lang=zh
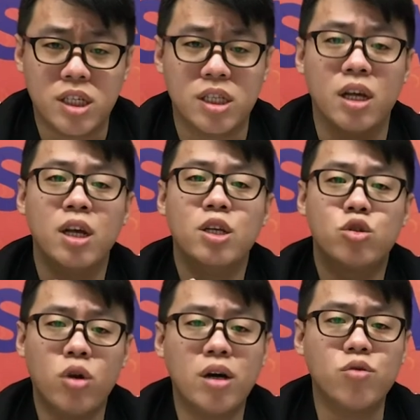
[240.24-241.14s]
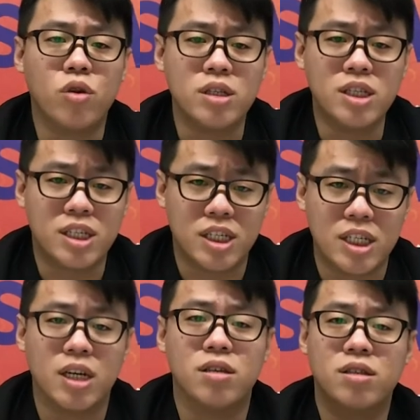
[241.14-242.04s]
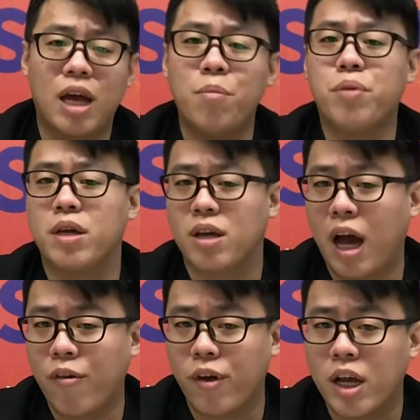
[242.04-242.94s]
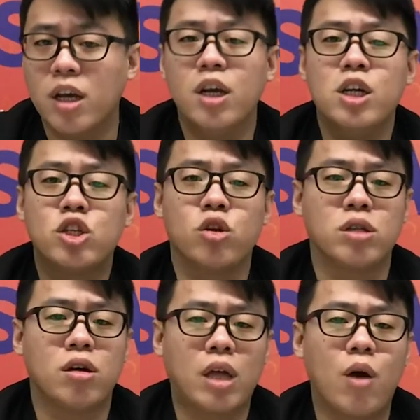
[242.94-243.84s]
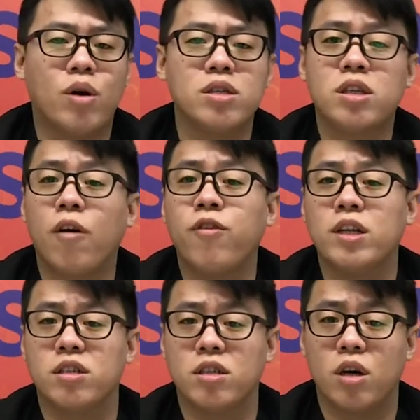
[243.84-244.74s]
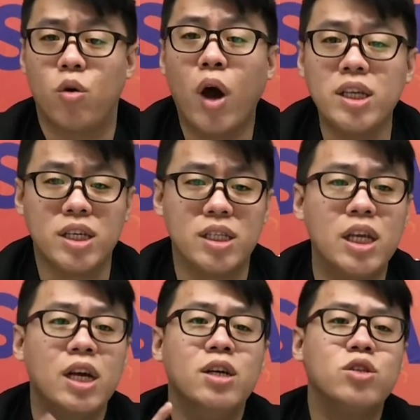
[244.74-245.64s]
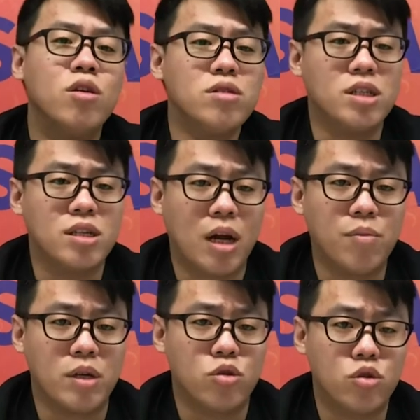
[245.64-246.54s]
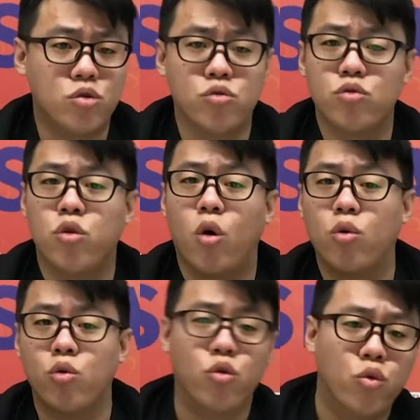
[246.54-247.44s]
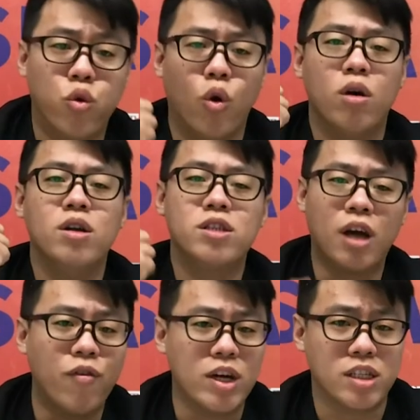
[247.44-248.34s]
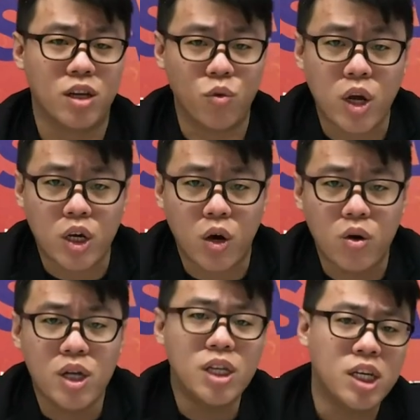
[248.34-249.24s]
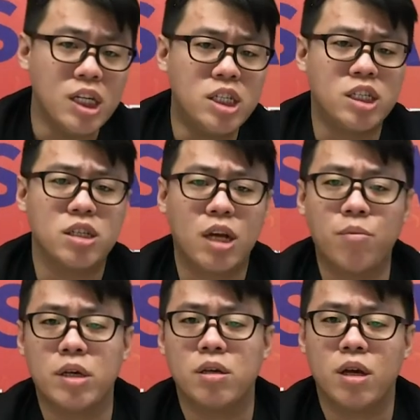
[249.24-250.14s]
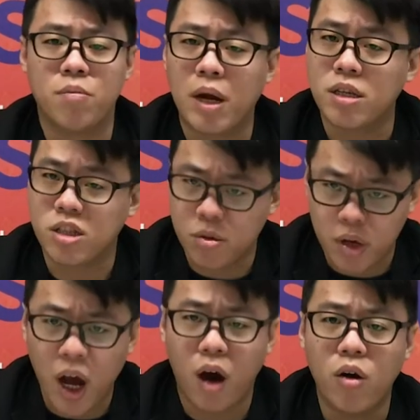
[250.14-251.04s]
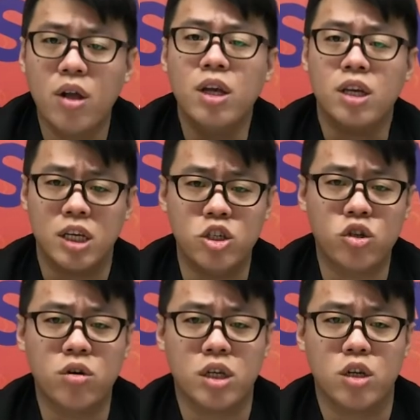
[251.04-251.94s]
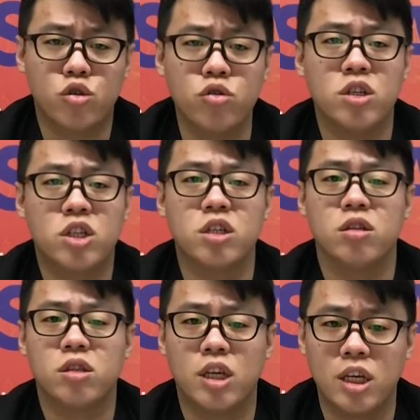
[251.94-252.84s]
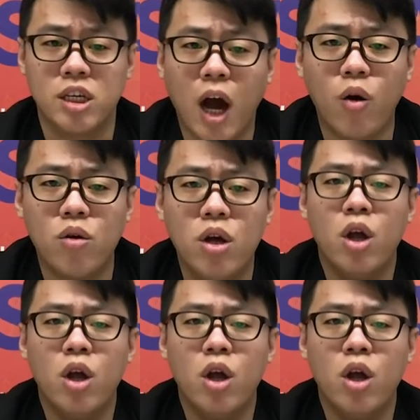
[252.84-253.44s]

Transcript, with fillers: 进庄园级的单品咖啡，受到台湾消费者的欢迎。优质的产品去除虏虏获消费者的胃口，因此产品也卖得特别好，营收也顺势提高。